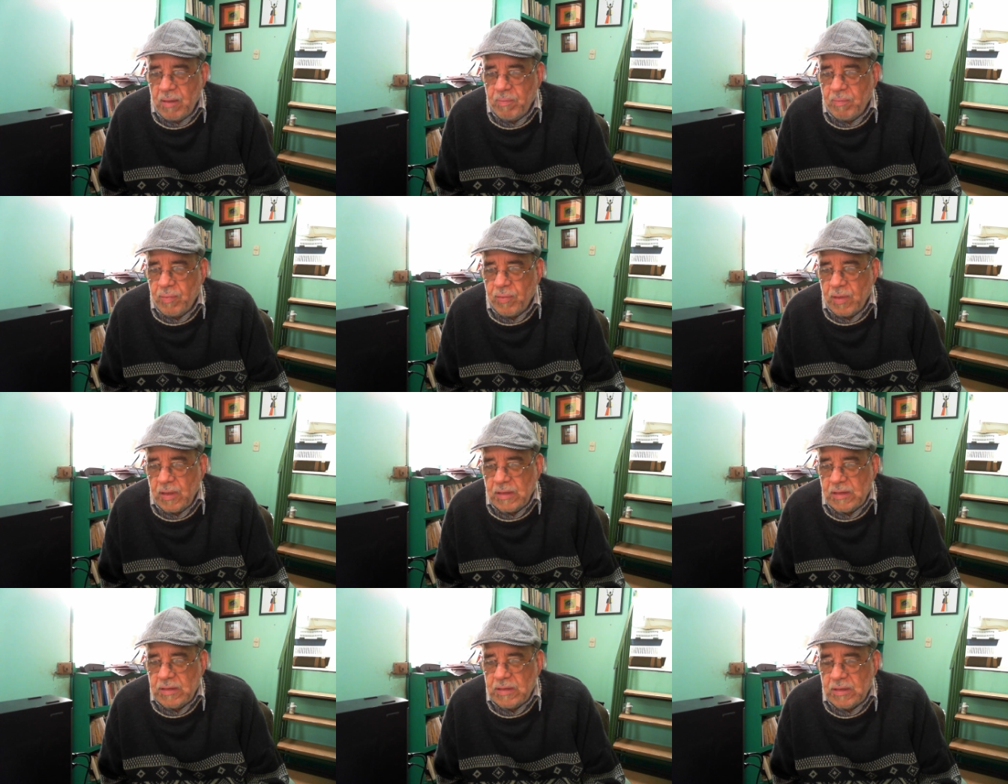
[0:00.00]

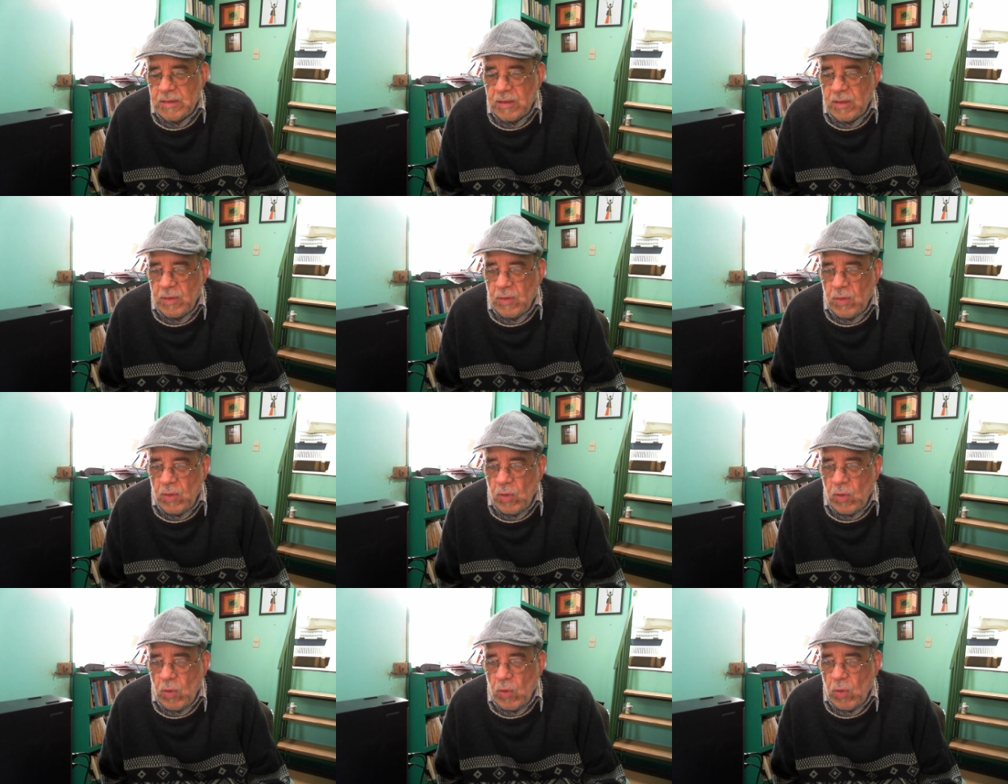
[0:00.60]
pues
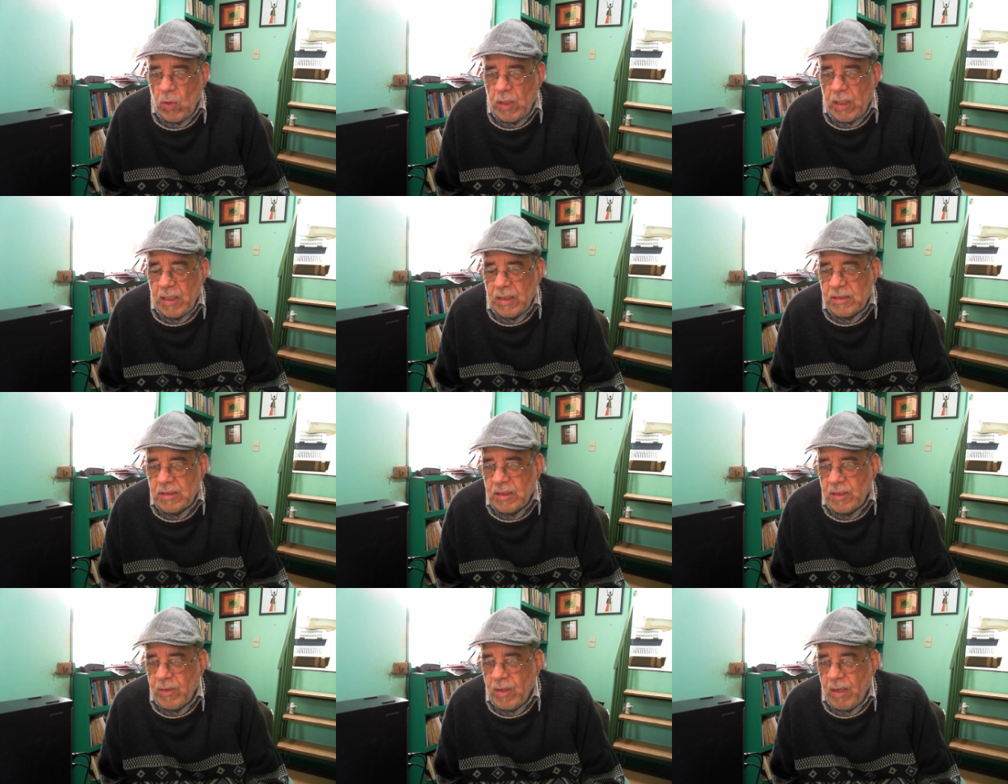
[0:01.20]
lo que
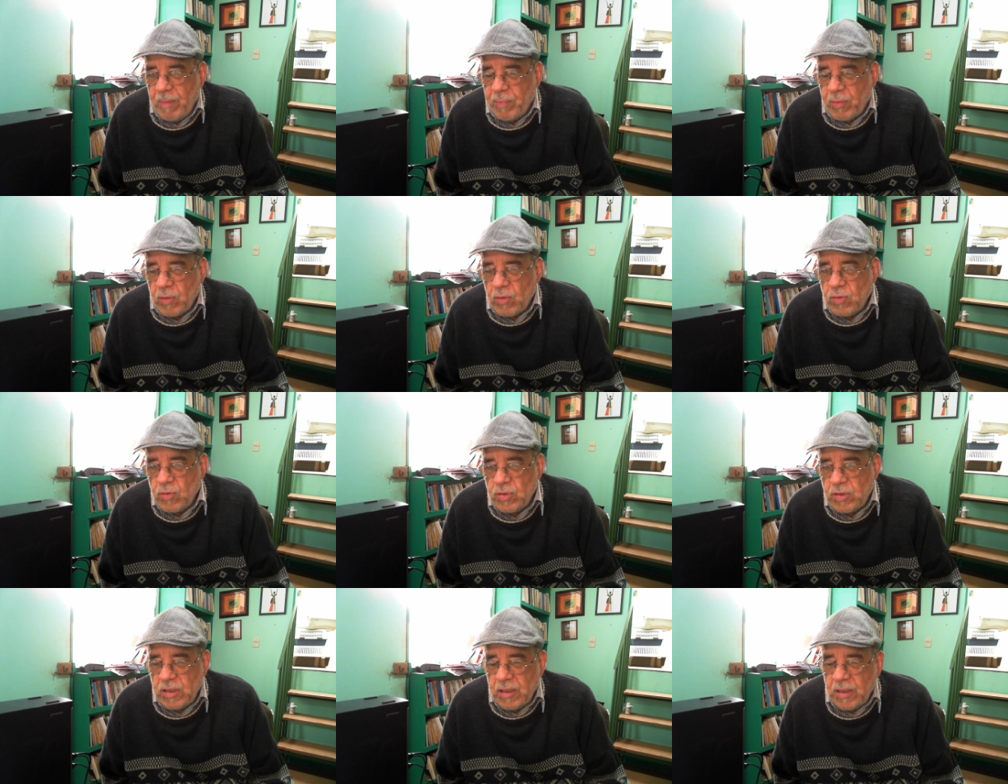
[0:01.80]
se va a
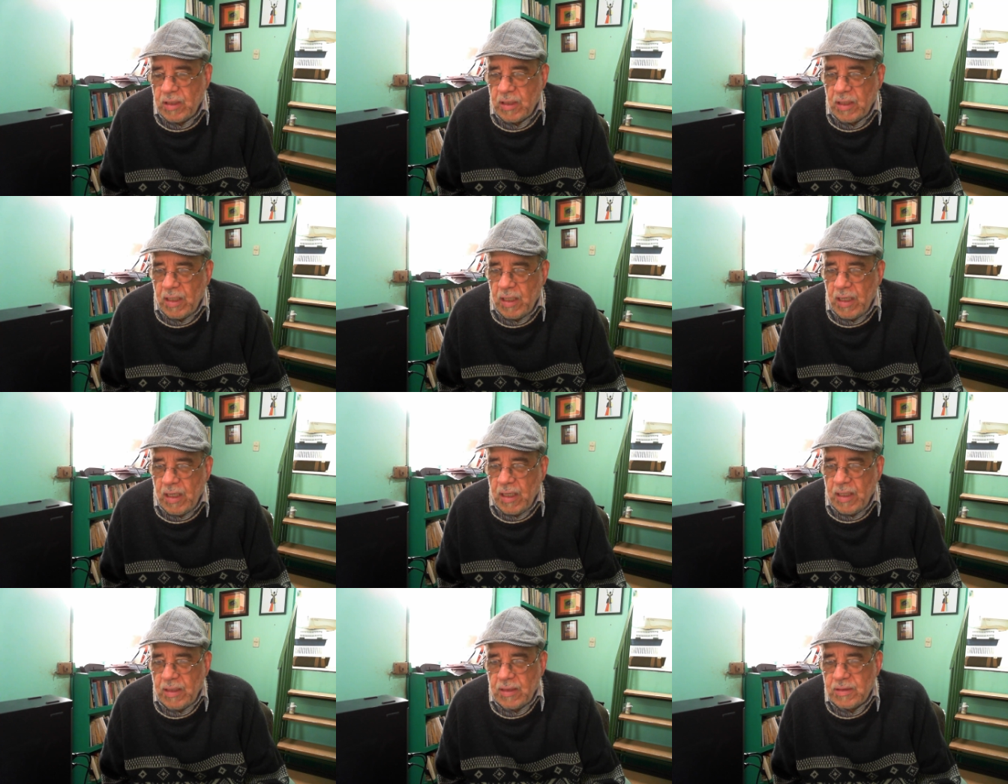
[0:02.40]
producir
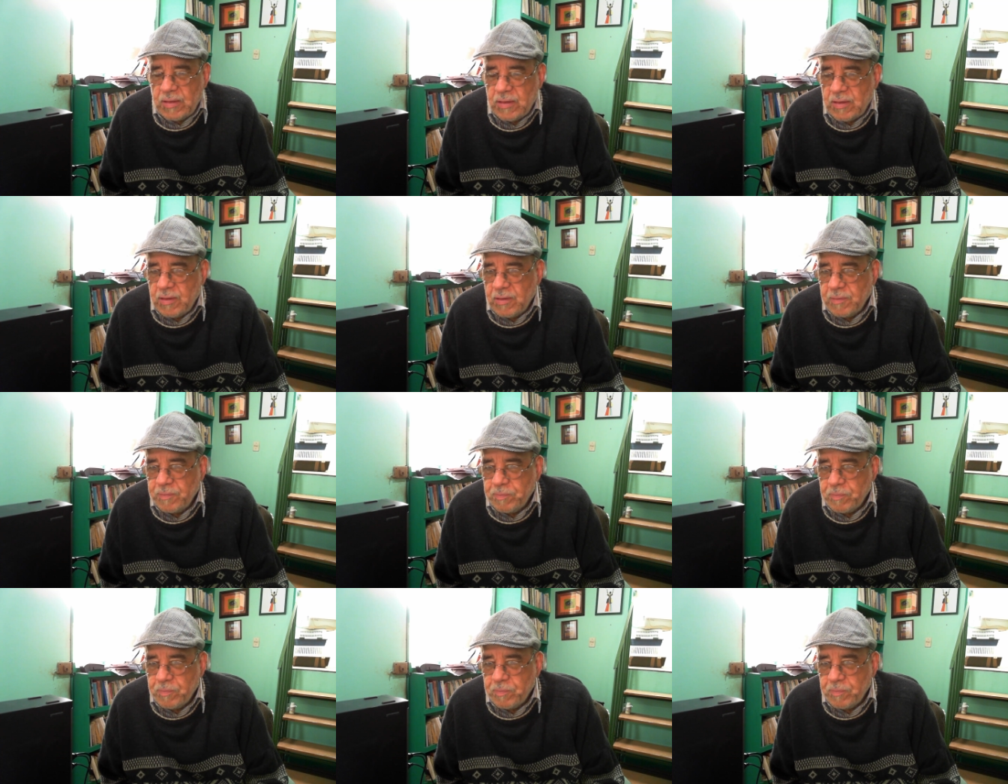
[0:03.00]
es